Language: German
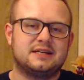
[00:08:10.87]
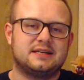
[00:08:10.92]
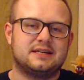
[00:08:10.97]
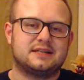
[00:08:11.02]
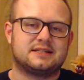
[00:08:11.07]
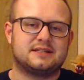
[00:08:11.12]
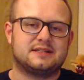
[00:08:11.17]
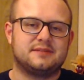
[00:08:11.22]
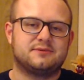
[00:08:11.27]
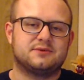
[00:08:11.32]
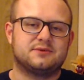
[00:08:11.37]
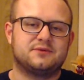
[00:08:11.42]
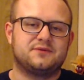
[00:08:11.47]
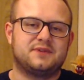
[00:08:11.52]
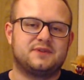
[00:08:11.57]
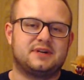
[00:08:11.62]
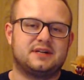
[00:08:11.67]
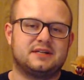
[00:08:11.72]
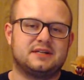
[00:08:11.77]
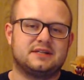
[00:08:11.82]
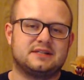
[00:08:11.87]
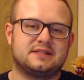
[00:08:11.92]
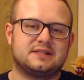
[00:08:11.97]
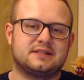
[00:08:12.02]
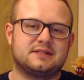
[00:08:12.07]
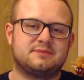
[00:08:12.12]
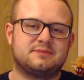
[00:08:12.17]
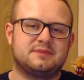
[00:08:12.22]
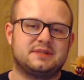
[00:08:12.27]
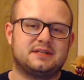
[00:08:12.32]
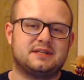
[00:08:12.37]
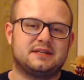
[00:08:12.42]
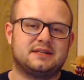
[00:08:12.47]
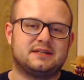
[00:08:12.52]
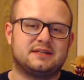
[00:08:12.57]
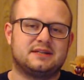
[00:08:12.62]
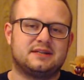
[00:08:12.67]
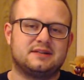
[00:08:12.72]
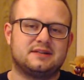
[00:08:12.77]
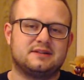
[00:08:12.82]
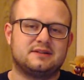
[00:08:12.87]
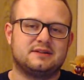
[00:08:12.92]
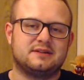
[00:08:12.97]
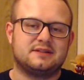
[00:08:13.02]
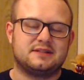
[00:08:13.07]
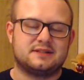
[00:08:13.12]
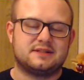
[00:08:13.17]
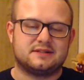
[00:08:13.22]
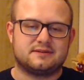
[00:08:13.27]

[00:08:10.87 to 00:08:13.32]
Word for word: dass dem so war, dass das mit da enthalten ist.